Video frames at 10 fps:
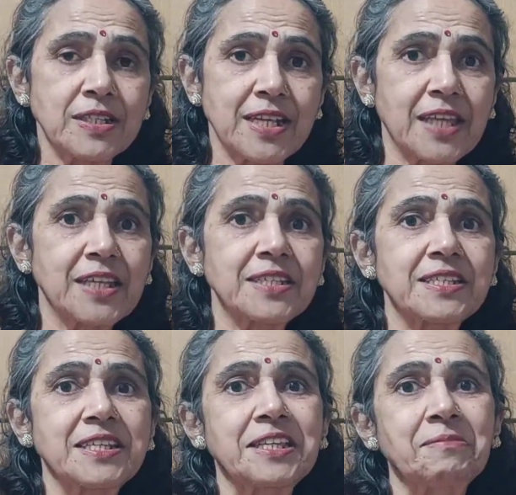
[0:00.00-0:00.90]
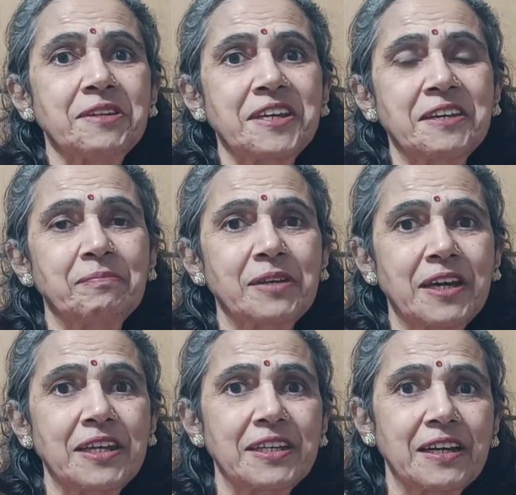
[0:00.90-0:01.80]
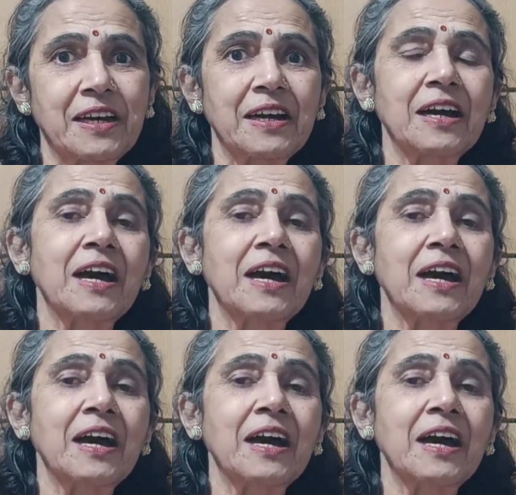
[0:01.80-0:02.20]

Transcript: ज़्यादा से ज़्यादा बने बनाने का